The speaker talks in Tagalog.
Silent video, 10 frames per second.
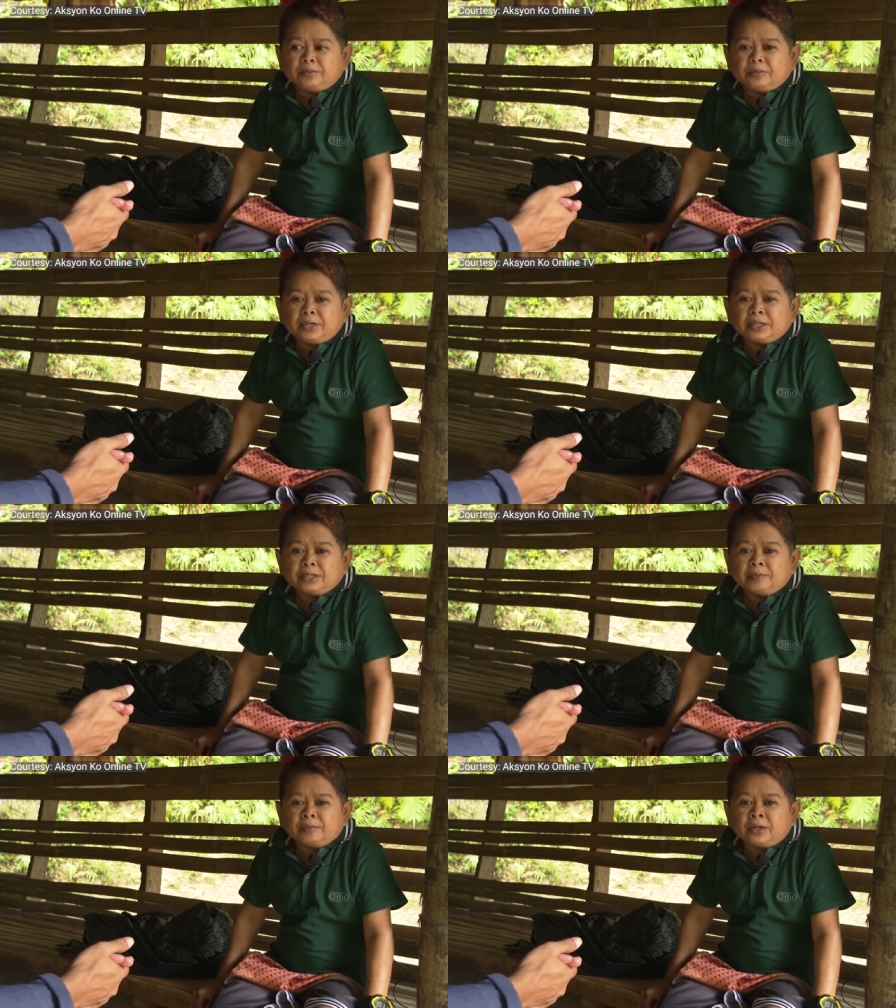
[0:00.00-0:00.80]

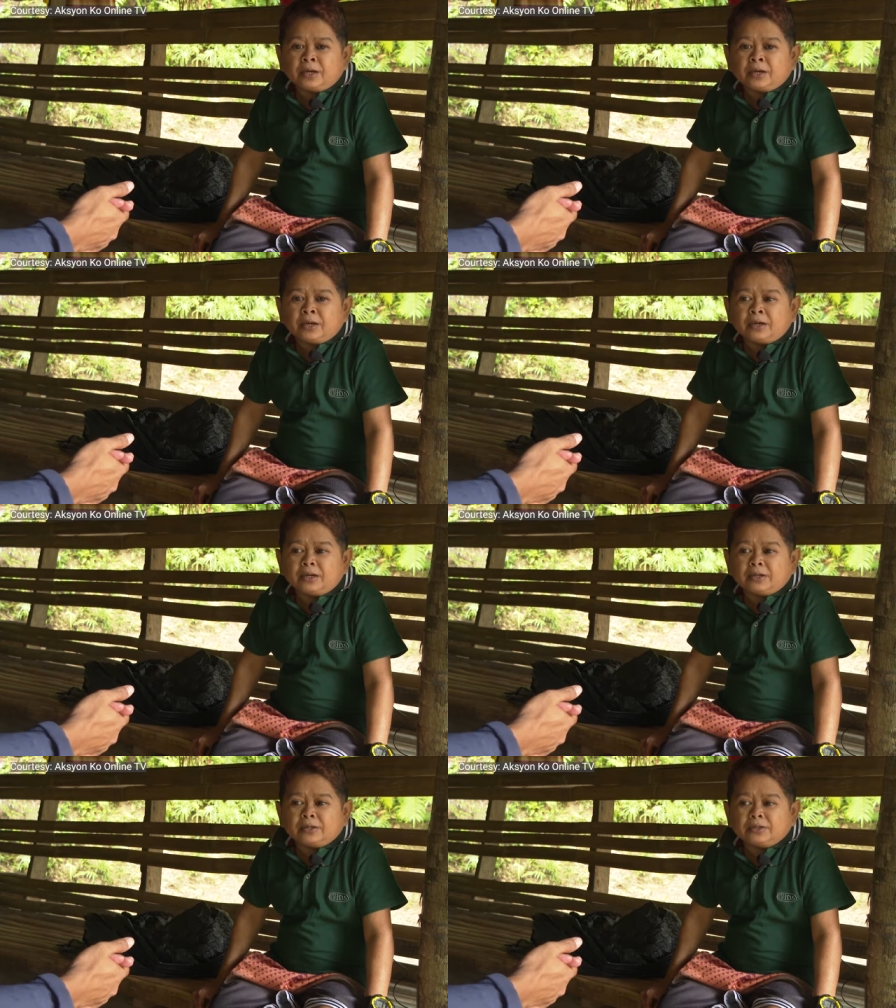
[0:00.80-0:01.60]
maisip na
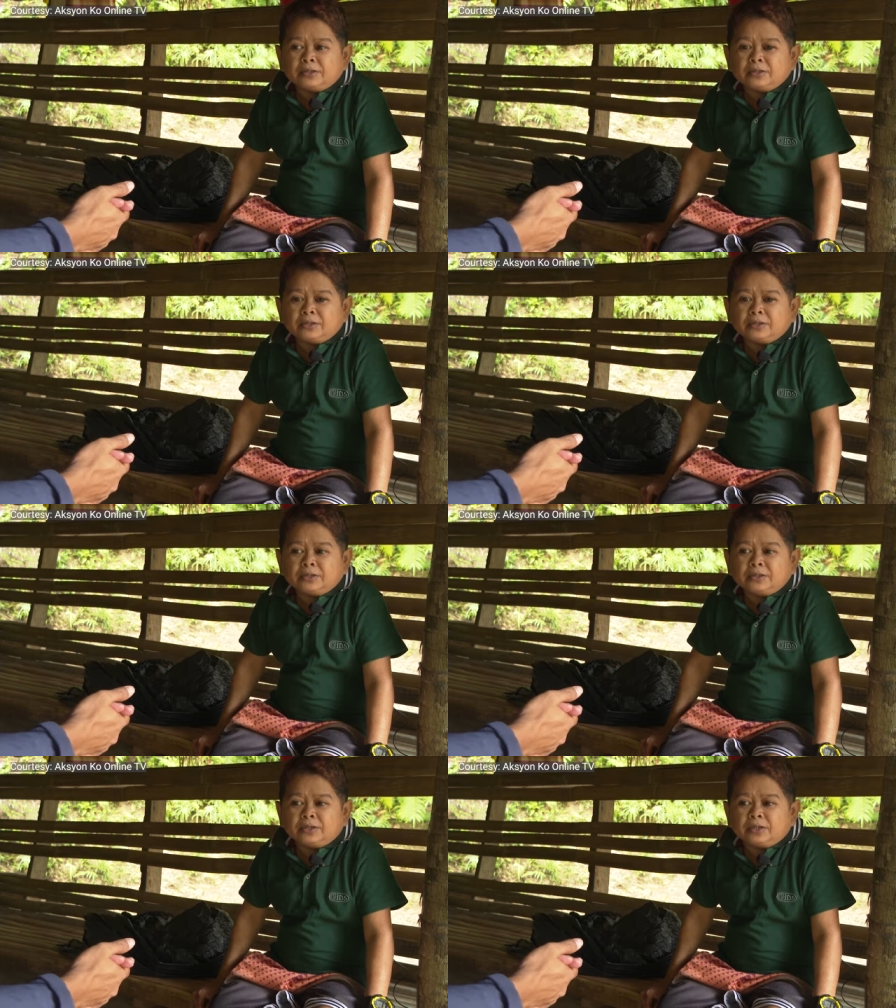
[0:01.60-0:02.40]

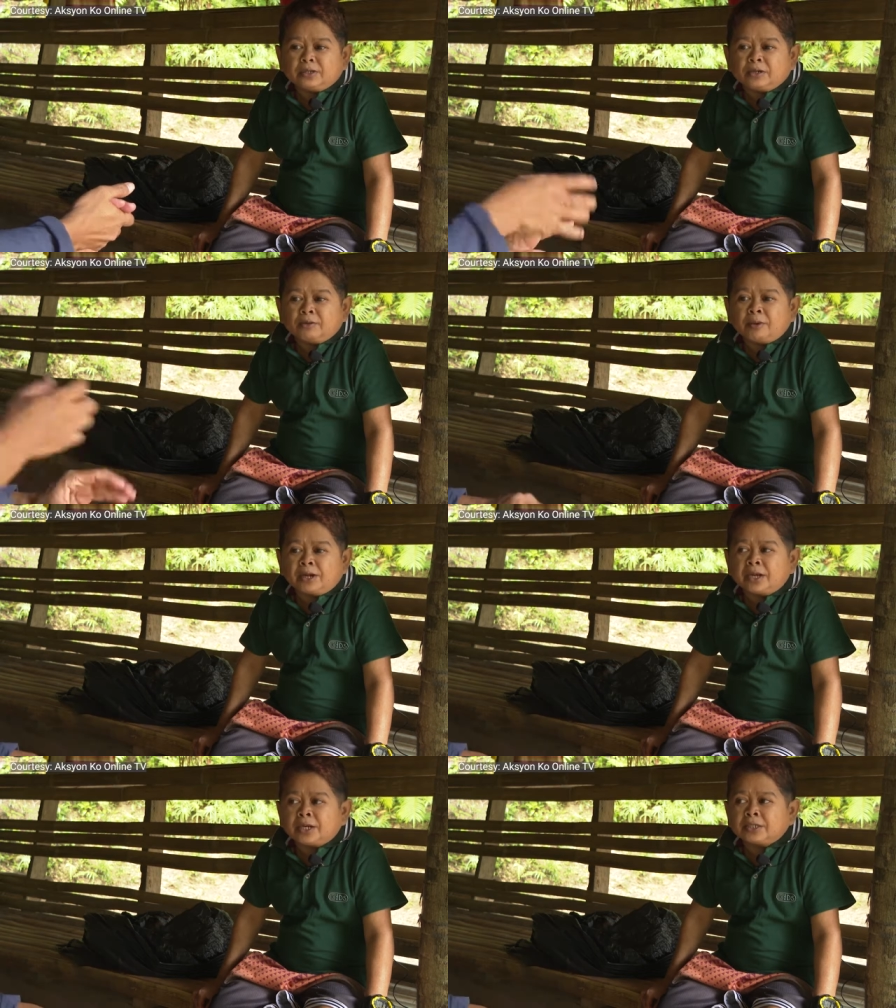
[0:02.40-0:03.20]
ganun
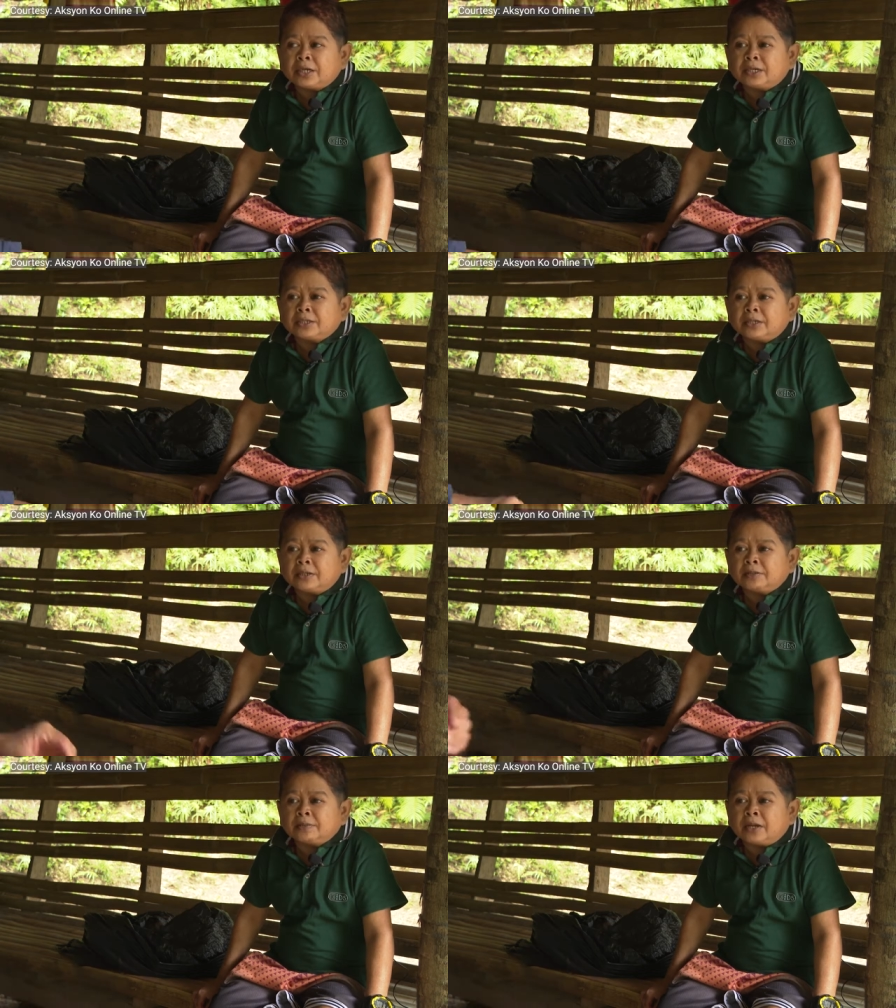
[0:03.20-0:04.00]
mangyayari sa
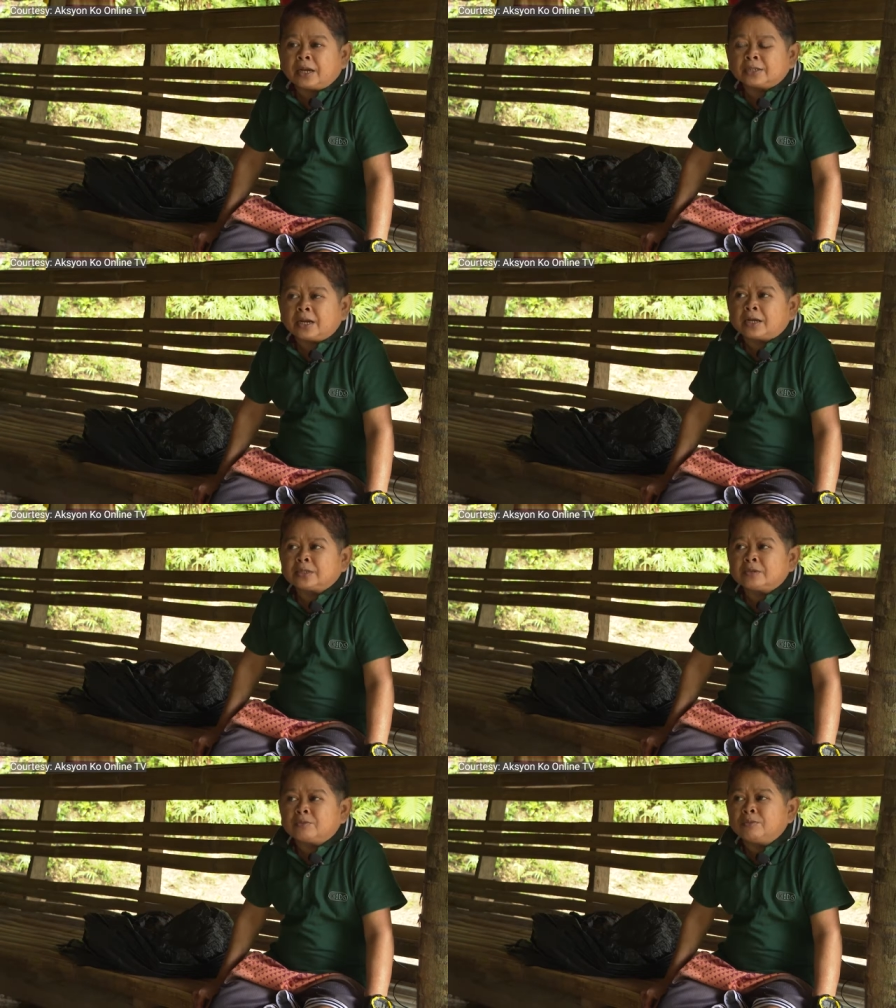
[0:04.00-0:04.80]
kanya.
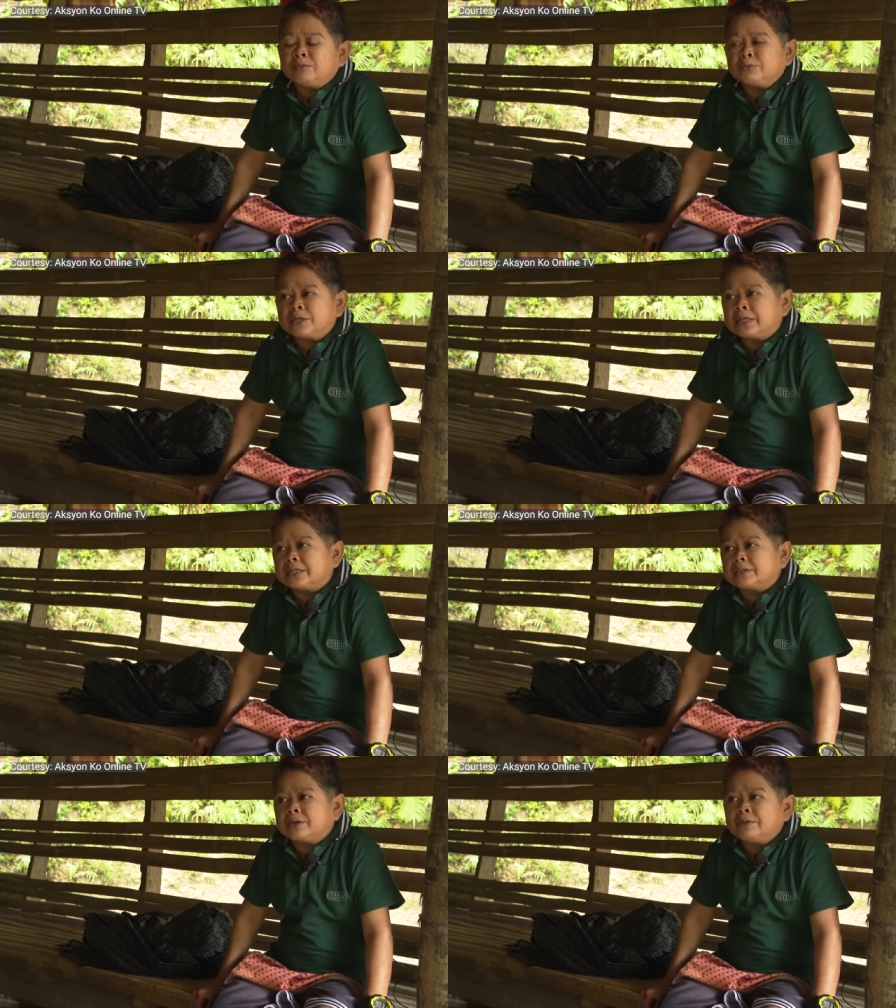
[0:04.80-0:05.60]
Lakas-lakas na pumunta
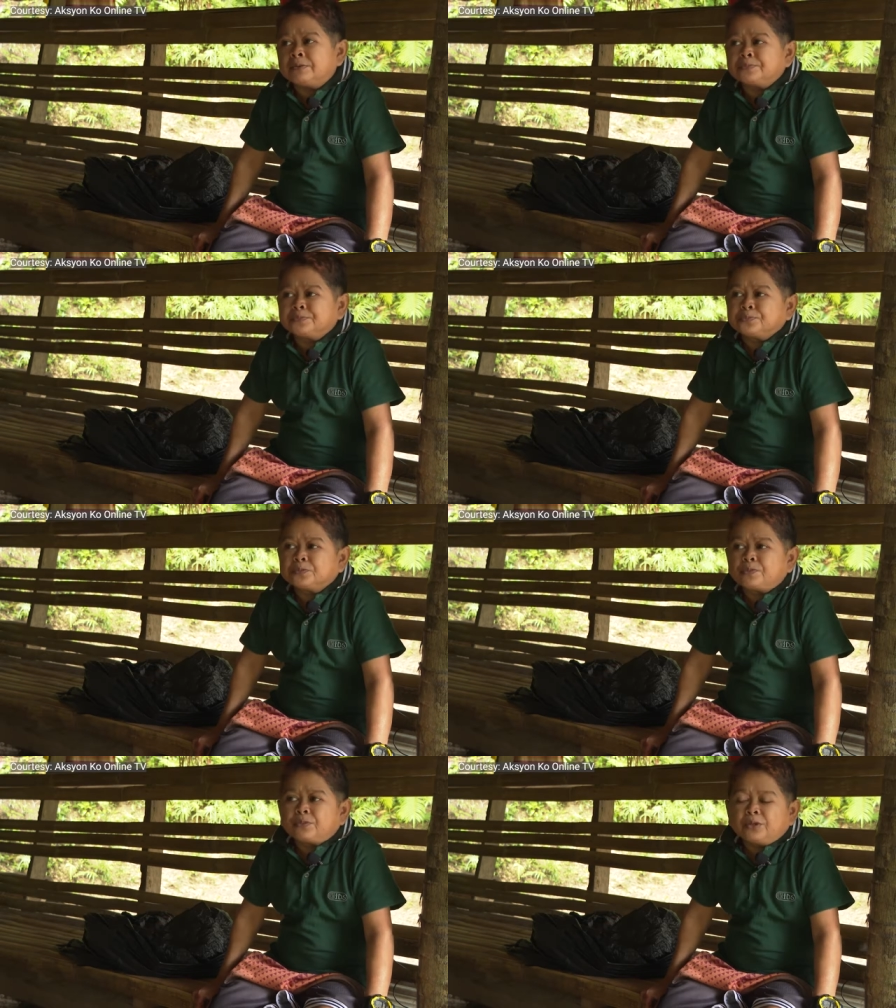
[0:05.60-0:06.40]
dito.
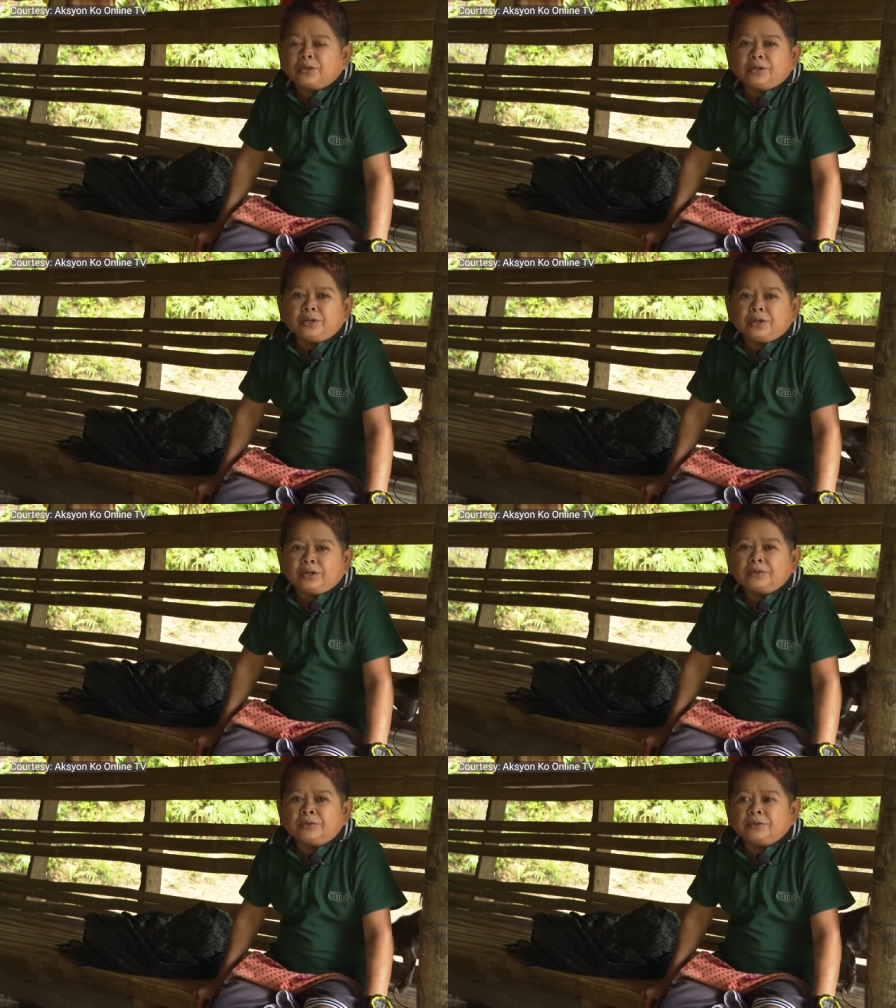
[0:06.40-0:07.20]
Mm-hmm.
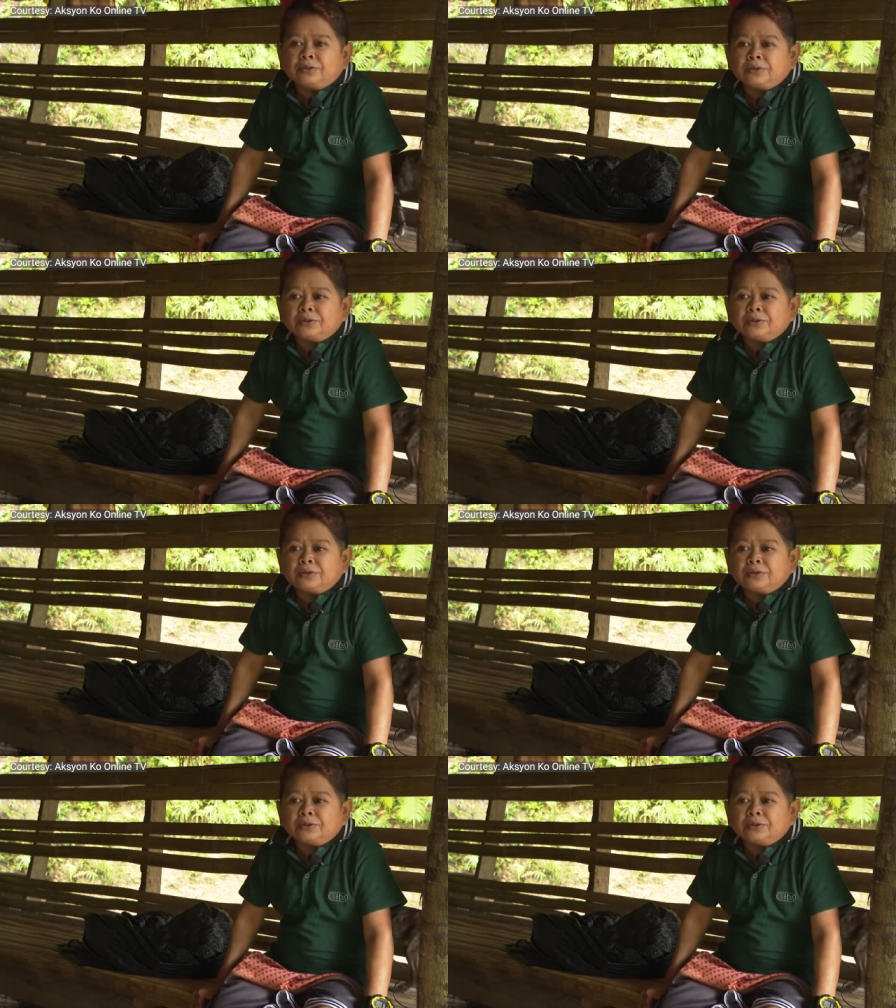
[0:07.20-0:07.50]
Ayun.